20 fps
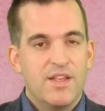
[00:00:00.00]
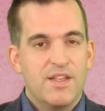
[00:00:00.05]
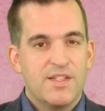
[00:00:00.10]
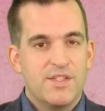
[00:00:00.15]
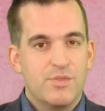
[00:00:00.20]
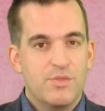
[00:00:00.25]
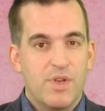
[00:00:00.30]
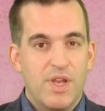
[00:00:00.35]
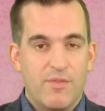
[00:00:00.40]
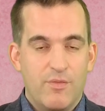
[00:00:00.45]

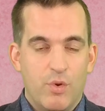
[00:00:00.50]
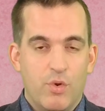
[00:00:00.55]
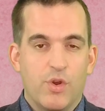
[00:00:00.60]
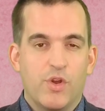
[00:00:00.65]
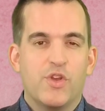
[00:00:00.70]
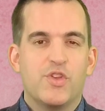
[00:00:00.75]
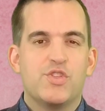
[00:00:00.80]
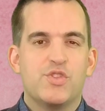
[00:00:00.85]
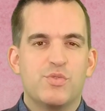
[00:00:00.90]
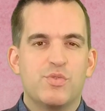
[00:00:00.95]
si nous l'avons
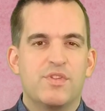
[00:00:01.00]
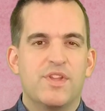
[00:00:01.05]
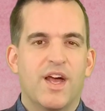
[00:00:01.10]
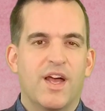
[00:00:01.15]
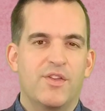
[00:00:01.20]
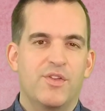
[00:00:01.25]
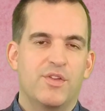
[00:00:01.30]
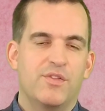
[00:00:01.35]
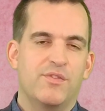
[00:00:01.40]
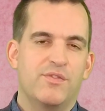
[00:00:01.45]
reçu
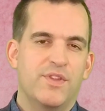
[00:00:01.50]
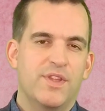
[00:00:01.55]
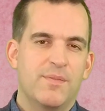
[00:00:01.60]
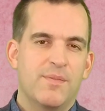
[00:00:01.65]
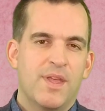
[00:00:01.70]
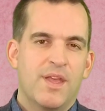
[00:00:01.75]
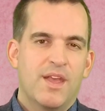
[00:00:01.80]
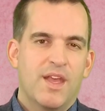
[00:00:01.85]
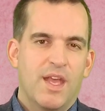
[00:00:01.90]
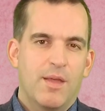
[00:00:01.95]
dans notre vie,
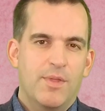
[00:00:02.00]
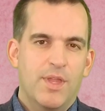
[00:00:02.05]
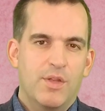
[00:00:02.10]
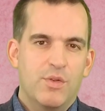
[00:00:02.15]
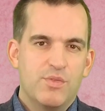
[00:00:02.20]
eh bien,